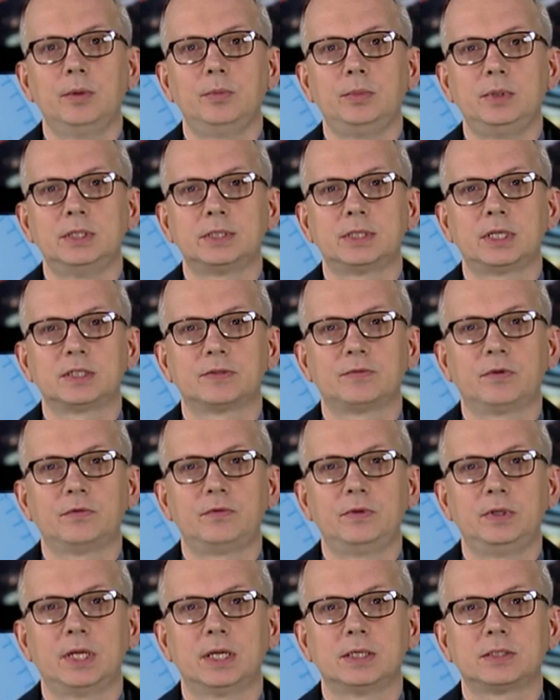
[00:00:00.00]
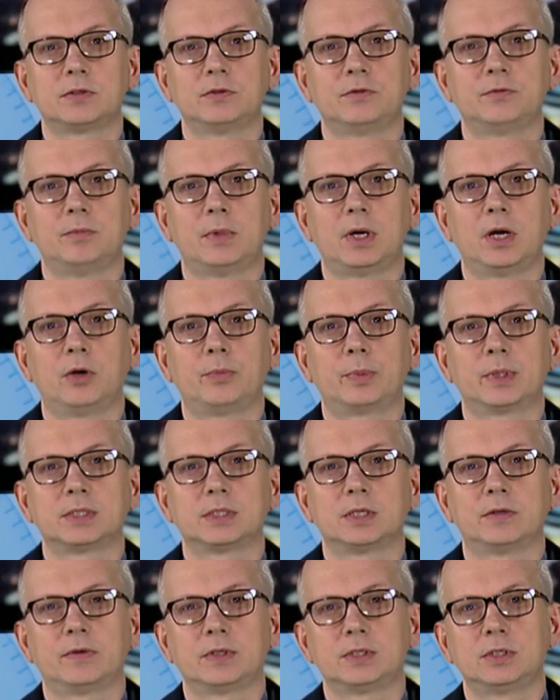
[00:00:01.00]
Ministerstwo Finansów ma
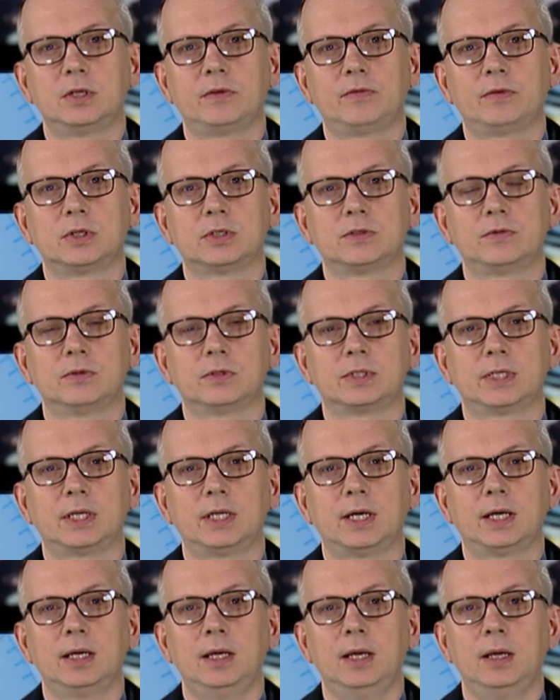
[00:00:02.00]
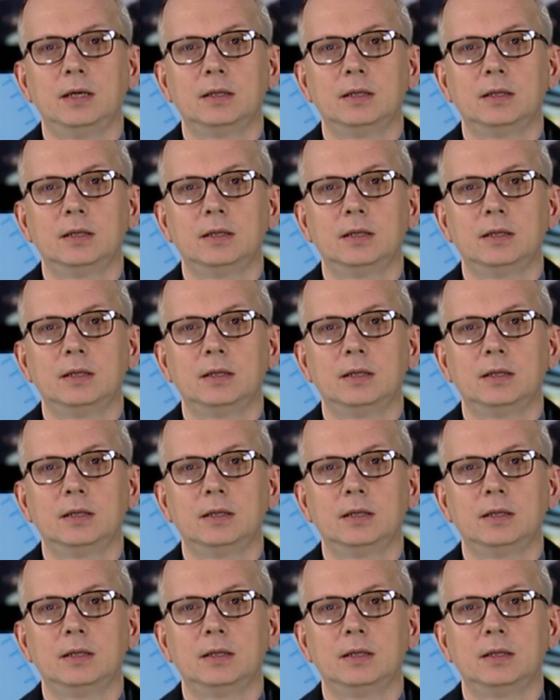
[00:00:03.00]
opracować nowe rozwiązania